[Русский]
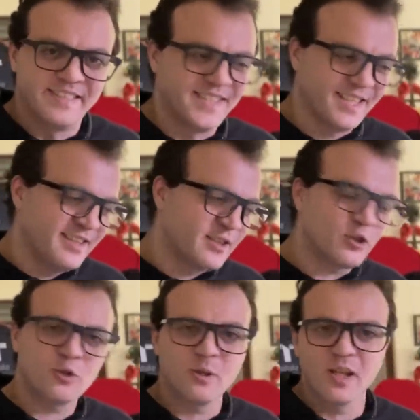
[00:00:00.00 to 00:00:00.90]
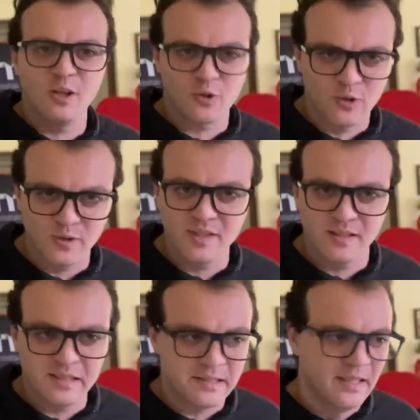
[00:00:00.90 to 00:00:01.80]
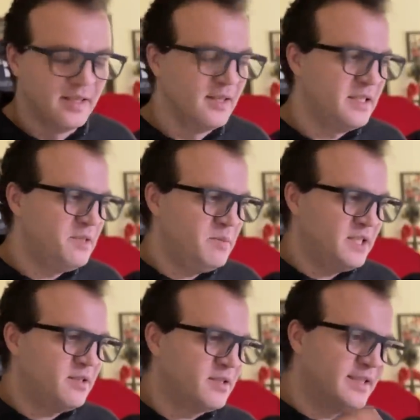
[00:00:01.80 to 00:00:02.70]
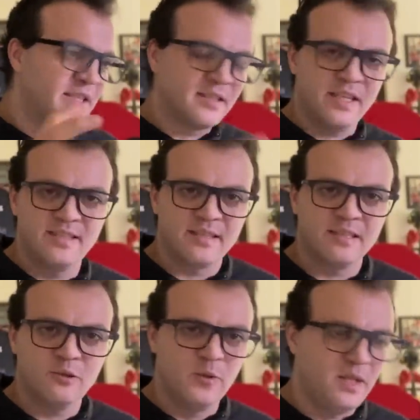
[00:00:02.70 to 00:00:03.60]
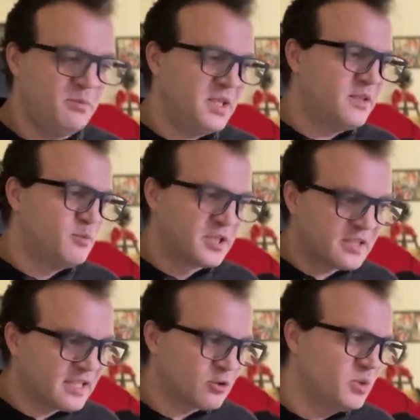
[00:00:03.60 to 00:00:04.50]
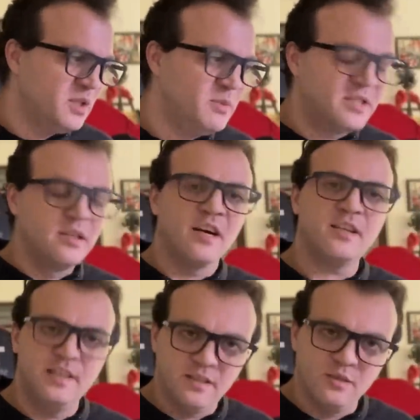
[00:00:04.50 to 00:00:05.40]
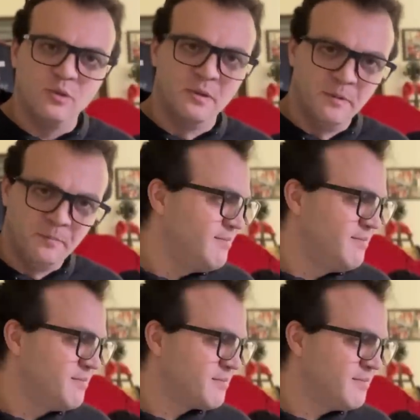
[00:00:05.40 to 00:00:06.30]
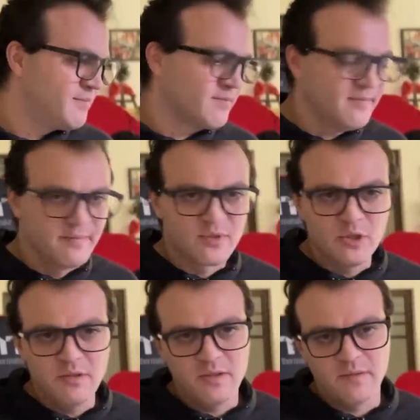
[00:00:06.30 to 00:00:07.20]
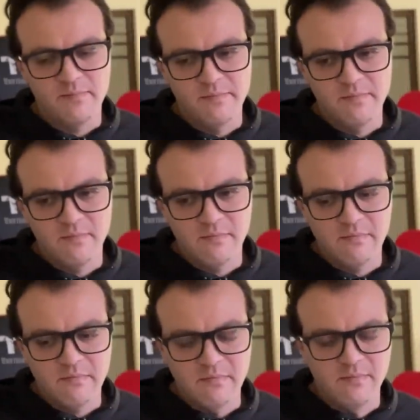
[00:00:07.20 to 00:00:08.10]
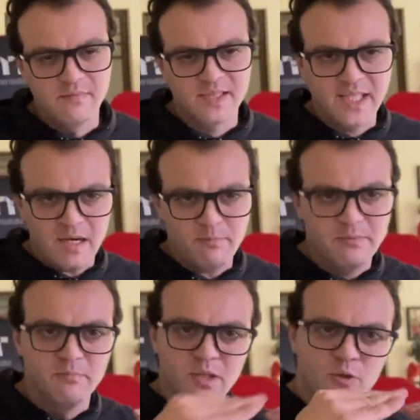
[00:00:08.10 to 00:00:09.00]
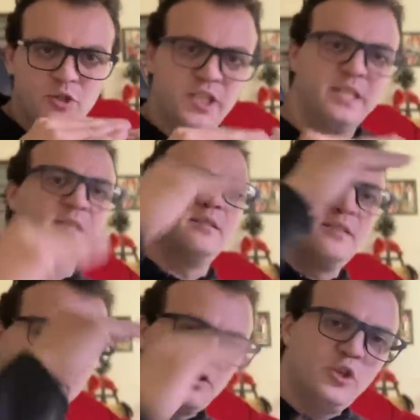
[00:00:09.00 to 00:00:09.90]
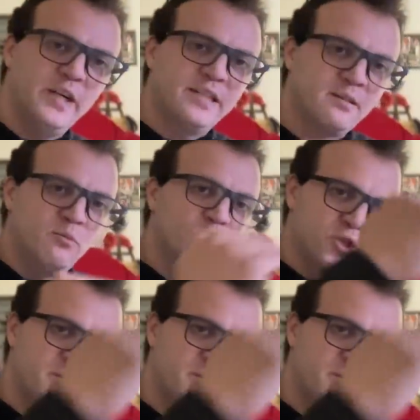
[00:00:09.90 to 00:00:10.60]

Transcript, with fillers: делало то, что должно делать иметь децентрализацию, иметь быстроту, иметь гарантию. То есть DAP, блокчейн, все это можно